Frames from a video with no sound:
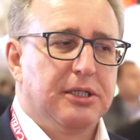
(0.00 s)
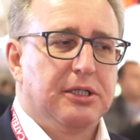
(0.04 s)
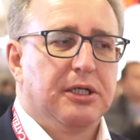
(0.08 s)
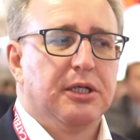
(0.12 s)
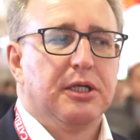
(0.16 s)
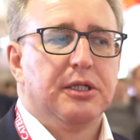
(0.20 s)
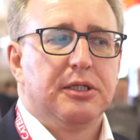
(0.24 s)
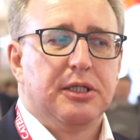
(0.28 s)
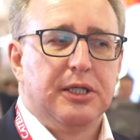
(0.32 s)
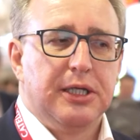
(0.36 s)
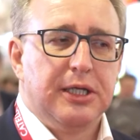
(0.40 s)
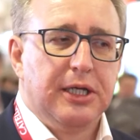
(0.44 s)

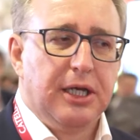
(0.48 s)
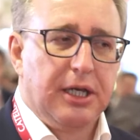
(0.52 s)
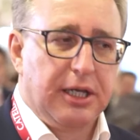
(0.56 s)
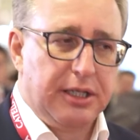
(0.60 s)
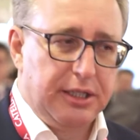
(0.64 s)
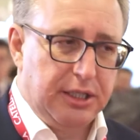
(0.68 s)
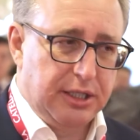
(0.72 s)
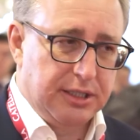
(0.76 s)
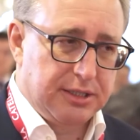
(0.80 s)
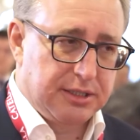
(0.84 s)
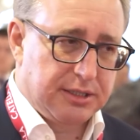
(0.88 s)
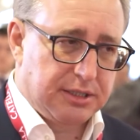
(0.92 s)
открытые
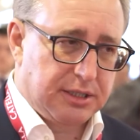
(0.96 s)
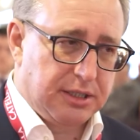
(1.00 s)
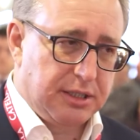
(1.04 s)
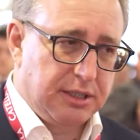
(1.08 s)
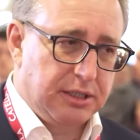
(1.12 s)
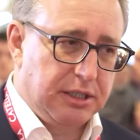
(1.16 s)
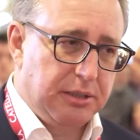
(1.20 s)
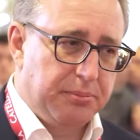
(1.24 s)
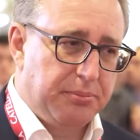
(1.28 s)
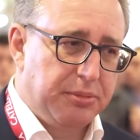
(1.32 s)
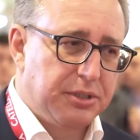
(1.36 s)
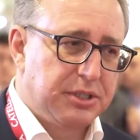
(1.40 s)
границы.
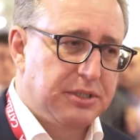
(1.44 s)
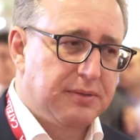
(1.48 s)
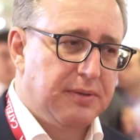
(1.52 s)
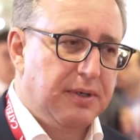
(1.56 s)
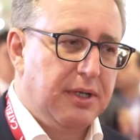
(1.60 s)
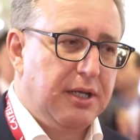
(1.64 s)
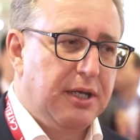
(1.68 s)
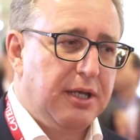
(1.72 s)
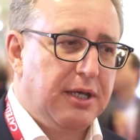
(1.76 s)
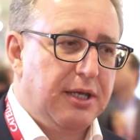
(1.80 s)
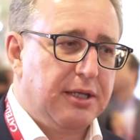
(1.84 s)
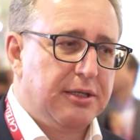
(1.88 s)
Это
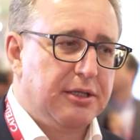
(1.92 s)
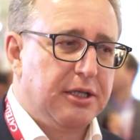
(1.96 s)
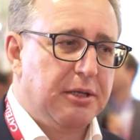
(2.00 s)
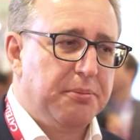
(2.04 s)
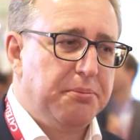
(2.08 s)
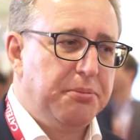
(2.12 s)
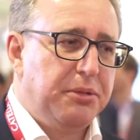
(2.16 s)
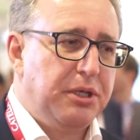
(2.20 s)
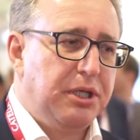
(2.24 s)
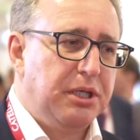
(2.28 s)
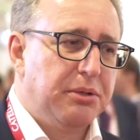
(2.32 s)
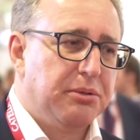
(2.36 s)
позволяет
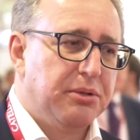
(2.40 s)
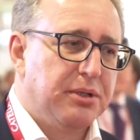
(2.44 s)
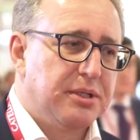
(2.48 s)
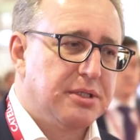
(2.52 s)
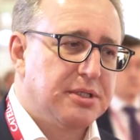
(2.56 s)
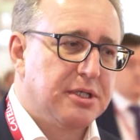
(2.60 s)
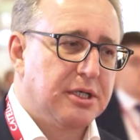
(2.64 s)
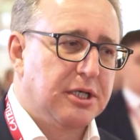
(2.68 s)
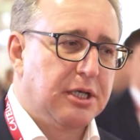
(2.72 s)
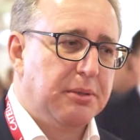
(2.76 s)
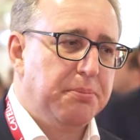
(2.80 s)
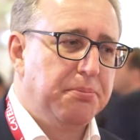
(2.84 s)

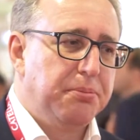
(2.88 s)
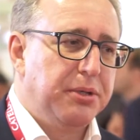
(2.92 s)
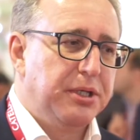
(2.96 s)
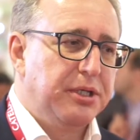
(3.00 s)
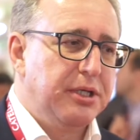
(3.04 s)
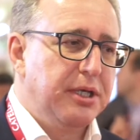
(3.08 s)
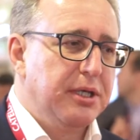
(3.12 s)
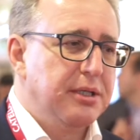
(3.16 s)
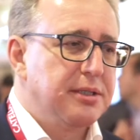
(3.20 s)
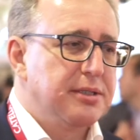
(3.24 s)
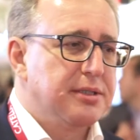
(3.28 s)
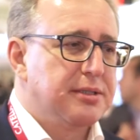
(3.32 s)
обмениваться
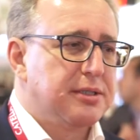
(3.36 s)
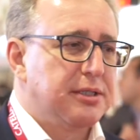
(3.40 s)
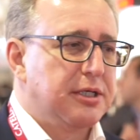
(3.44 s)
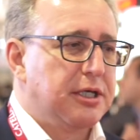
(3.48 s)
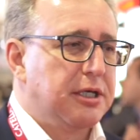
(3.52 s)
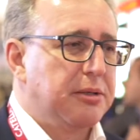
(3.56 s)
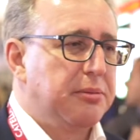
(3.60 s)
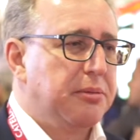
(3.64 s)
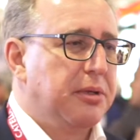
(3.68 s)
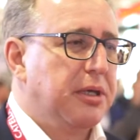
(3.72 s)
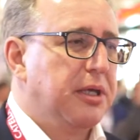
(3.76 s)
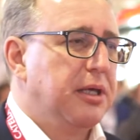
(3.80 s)

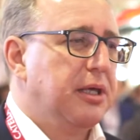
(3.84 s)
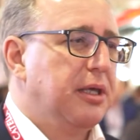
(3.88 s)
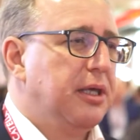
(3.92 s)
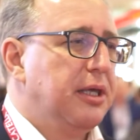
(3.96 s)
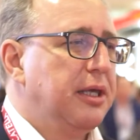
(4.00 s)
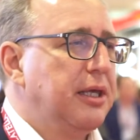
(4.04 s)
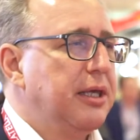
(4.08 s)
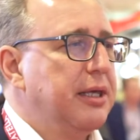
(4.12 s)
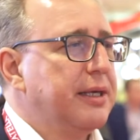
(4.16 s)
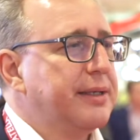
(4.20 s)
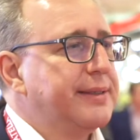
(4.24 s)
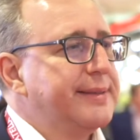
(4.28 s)
компетенциями
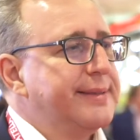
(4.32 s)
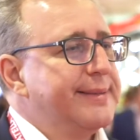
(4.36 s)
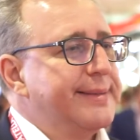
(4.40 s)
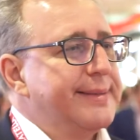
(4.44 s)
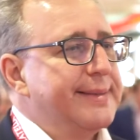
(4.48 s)
и,